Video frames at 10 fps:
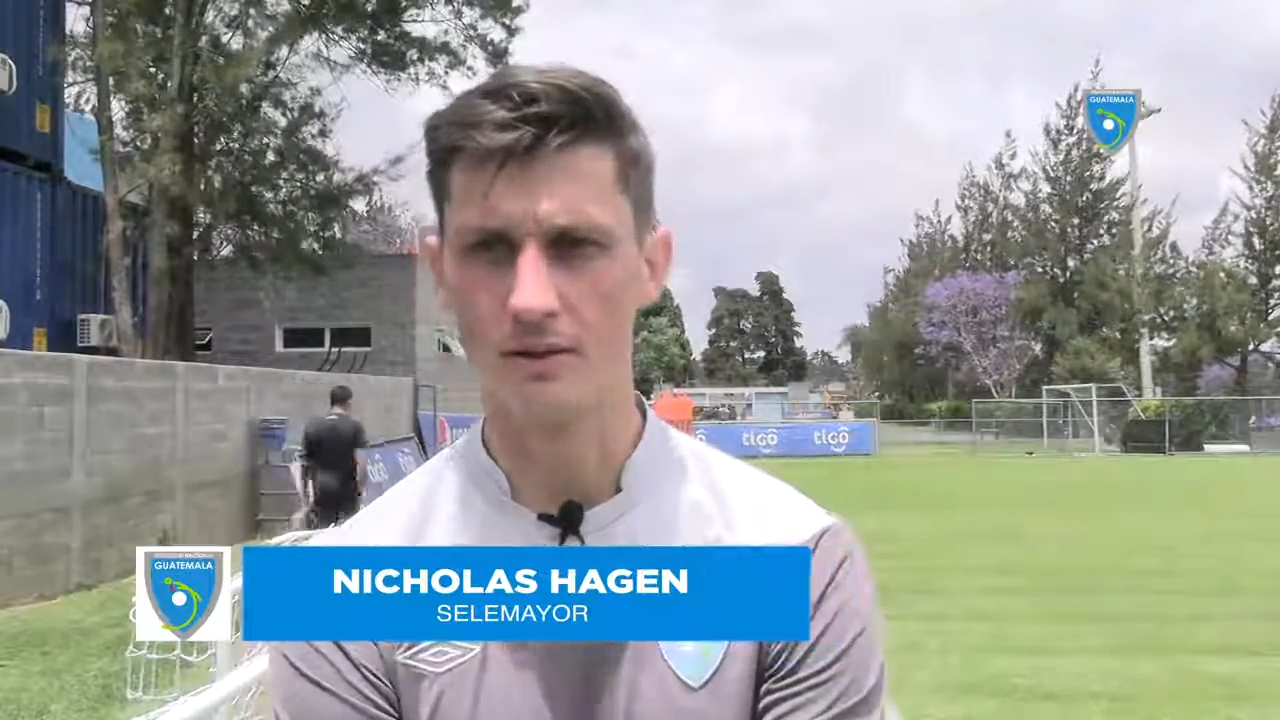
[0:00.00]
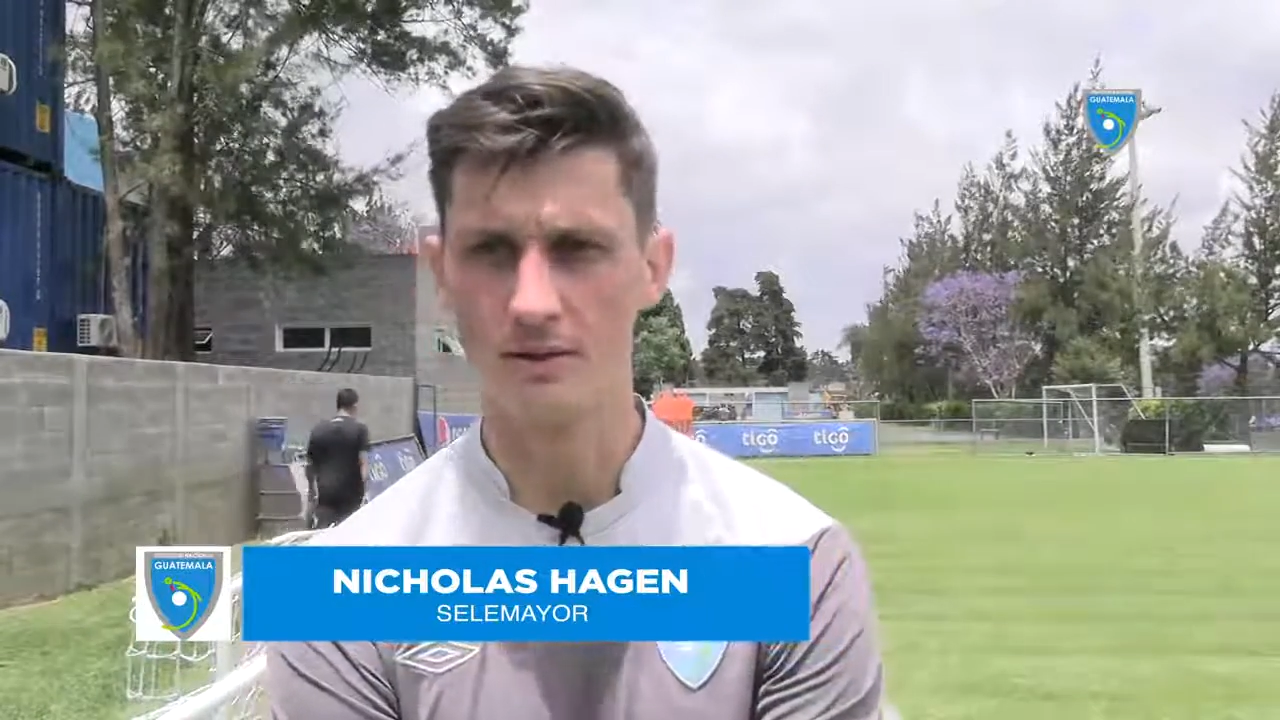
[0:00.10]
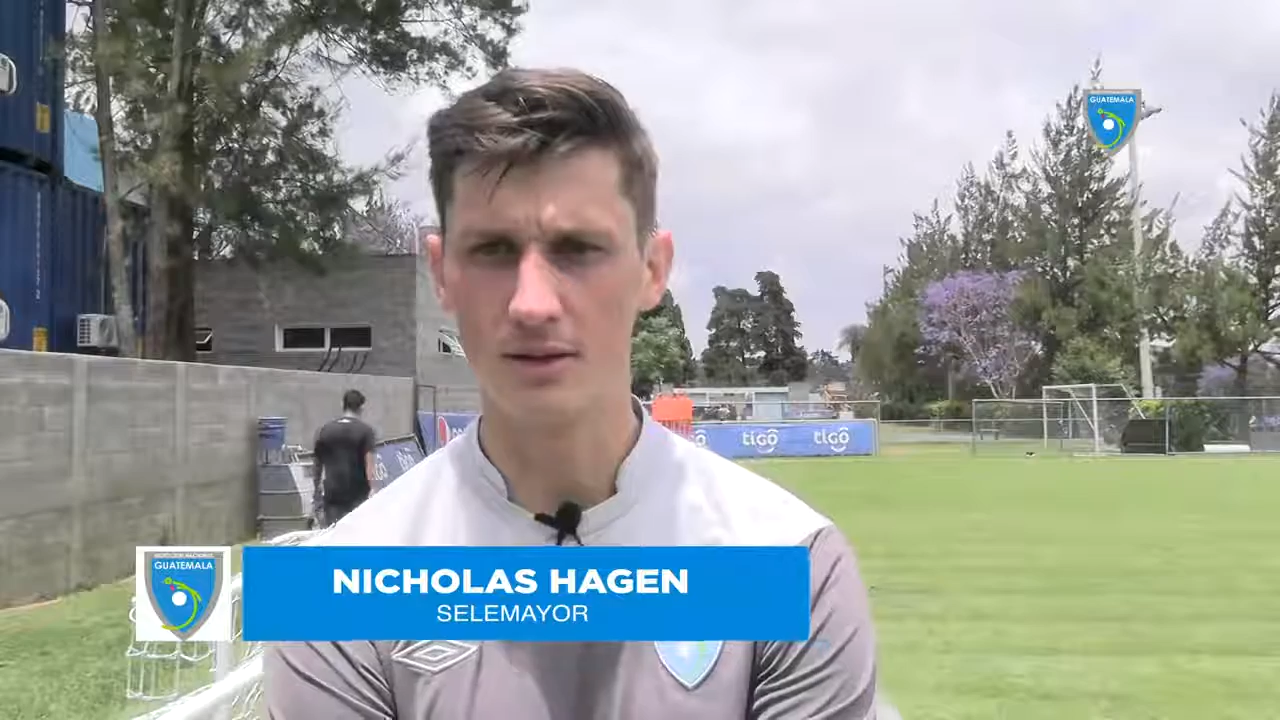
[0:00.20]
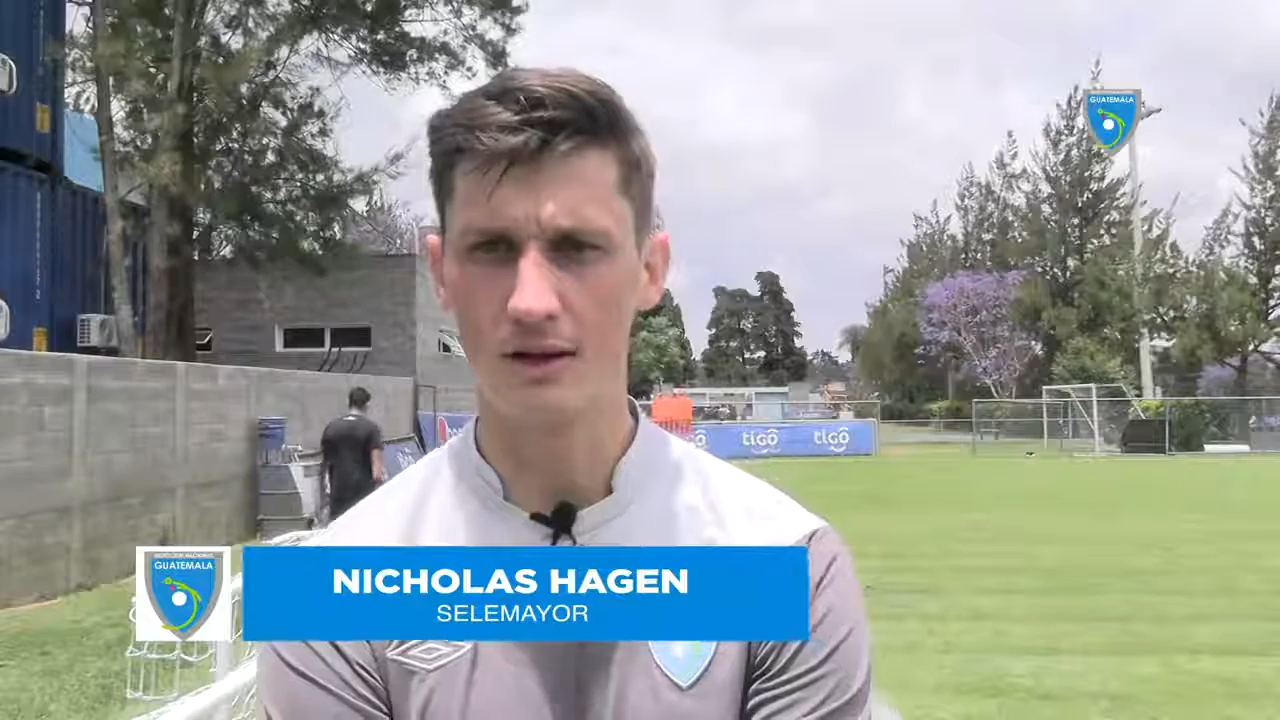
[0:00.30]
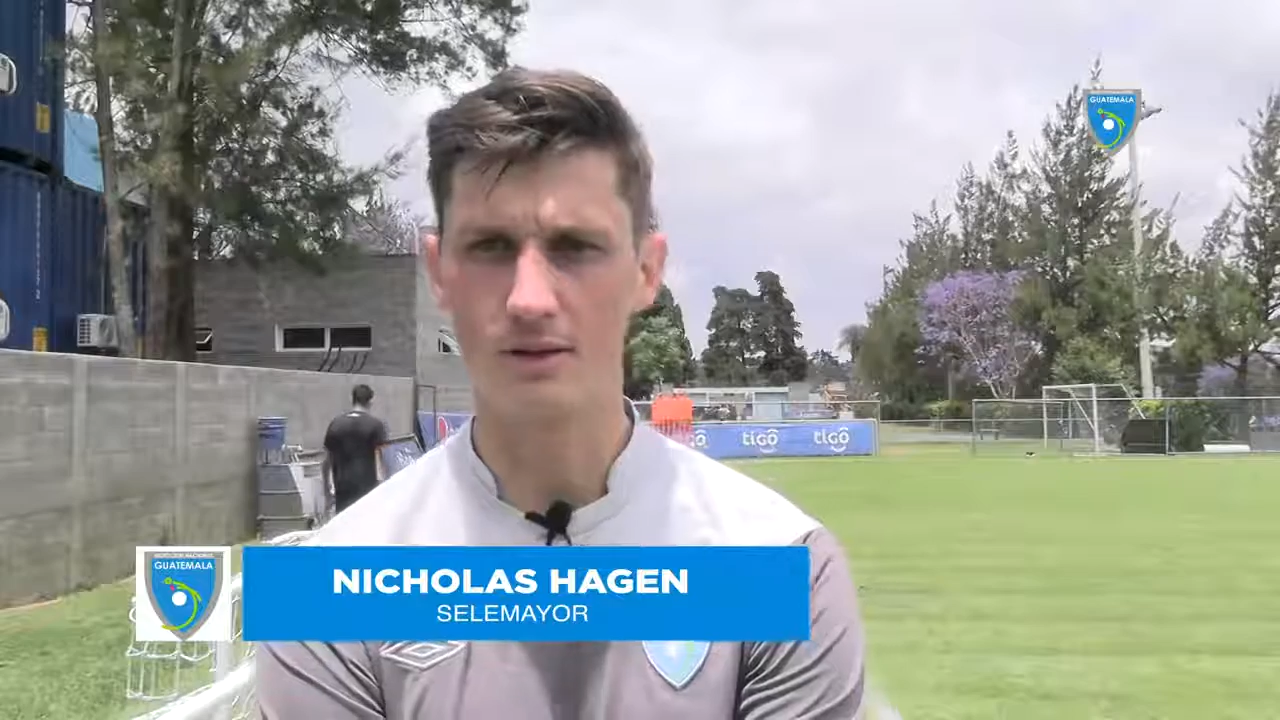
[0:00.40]

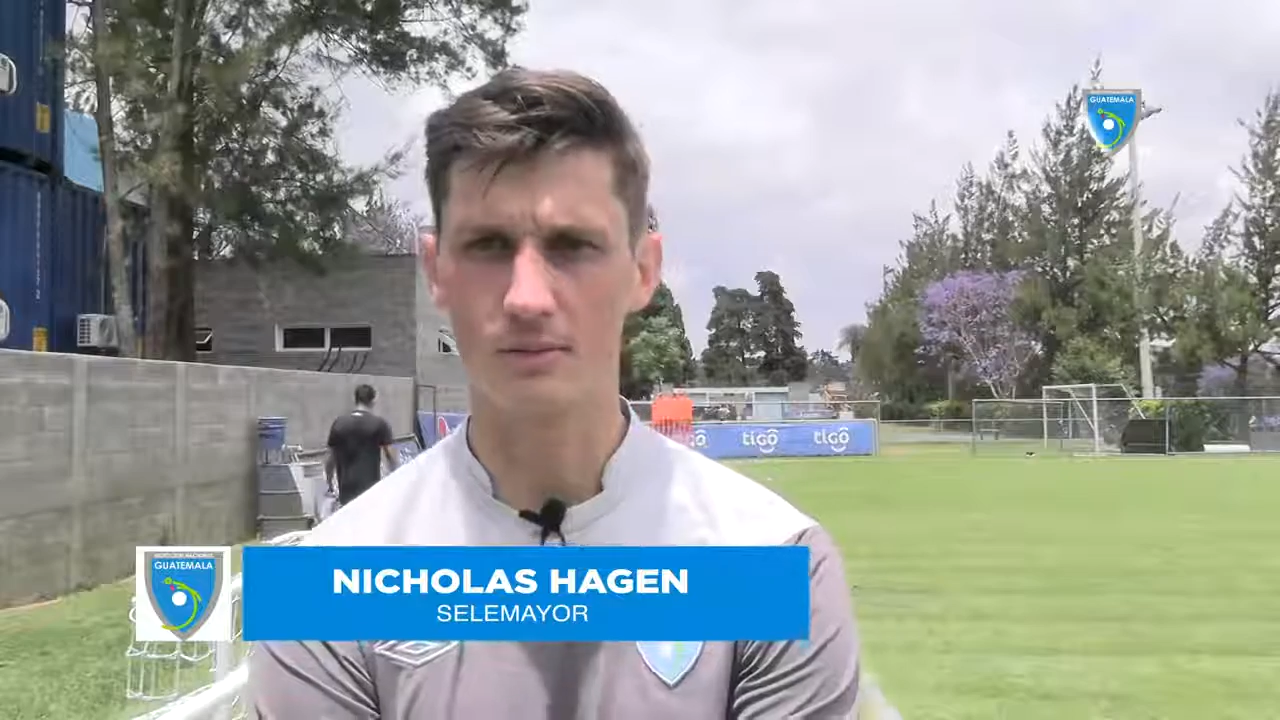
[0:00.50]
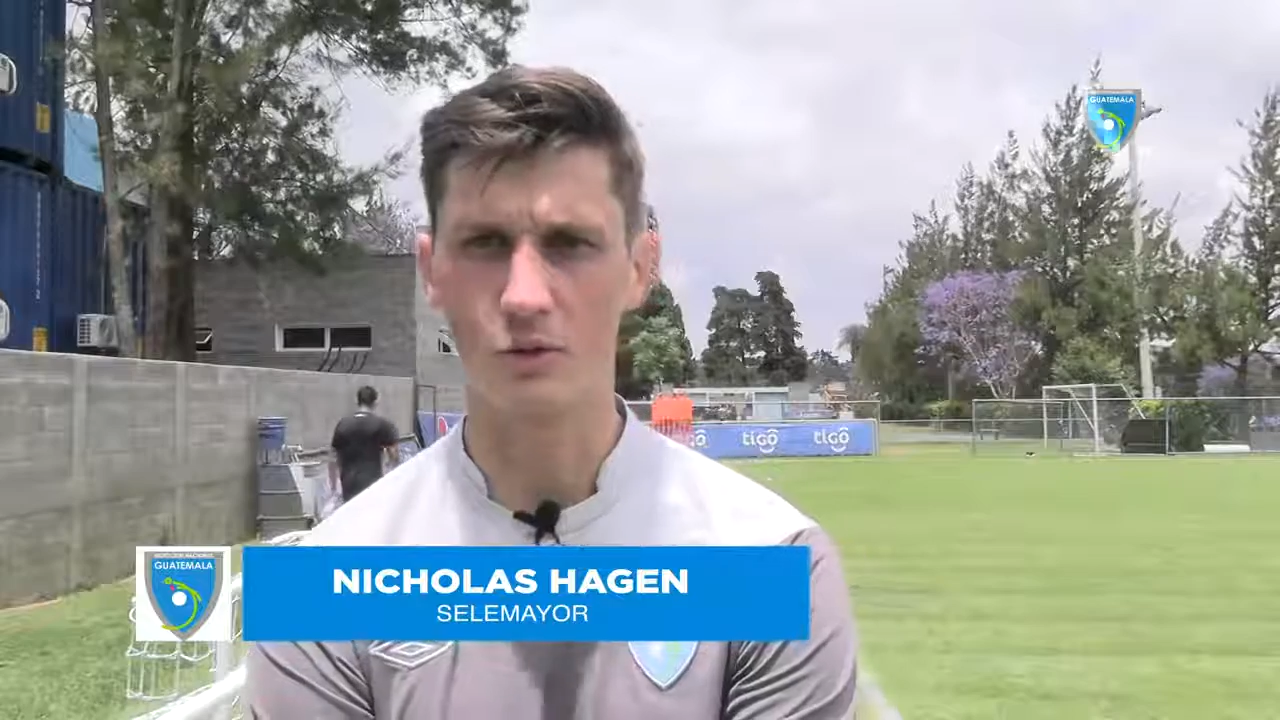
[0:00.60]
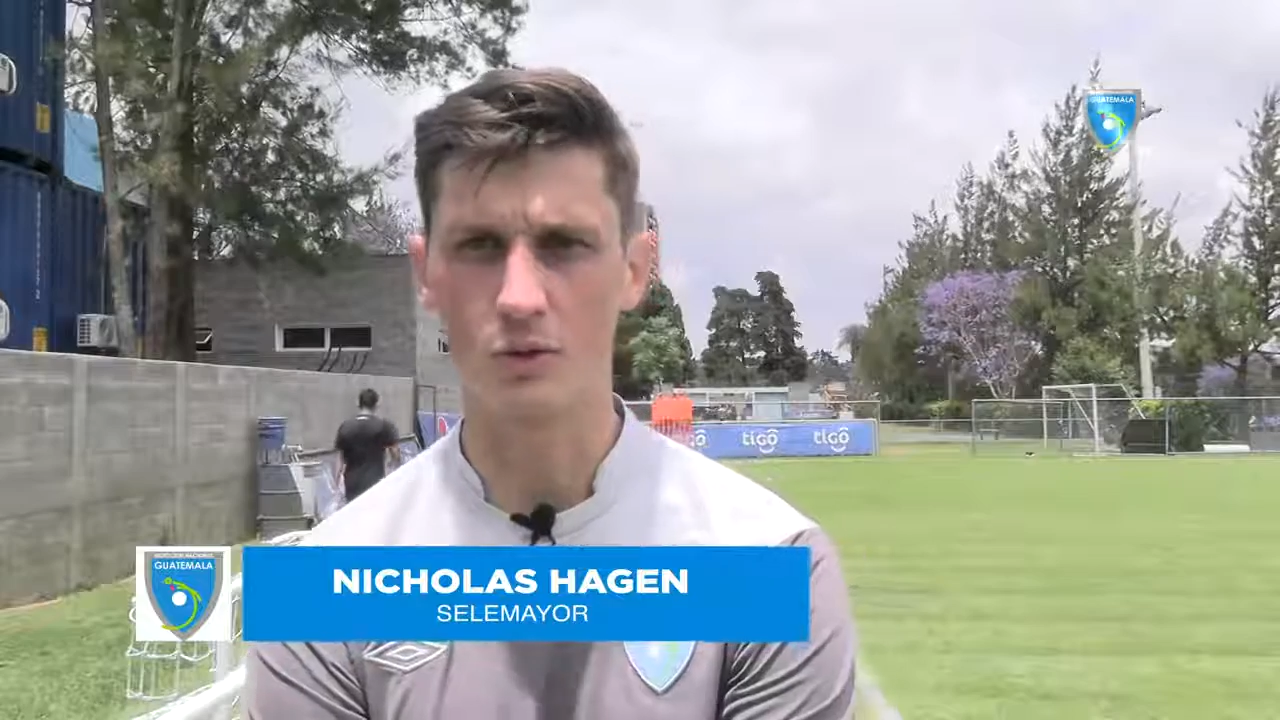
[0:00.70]
así que lo tenemos